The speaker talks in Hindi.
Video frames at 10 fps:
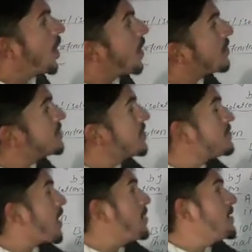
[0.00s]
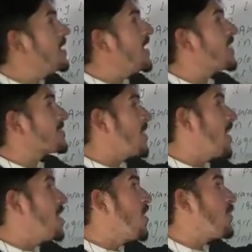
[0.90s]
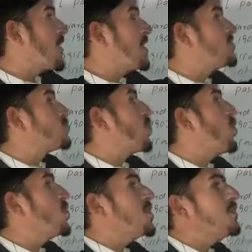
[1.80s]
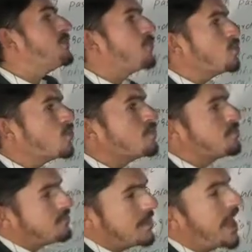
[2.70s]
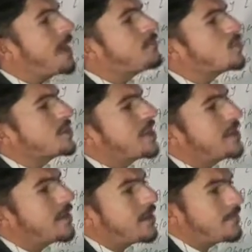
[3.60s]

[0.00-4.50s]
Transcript: और जब कार्बन डाइऑक्साइड और एच की फ्यूज मिलाप होती यानी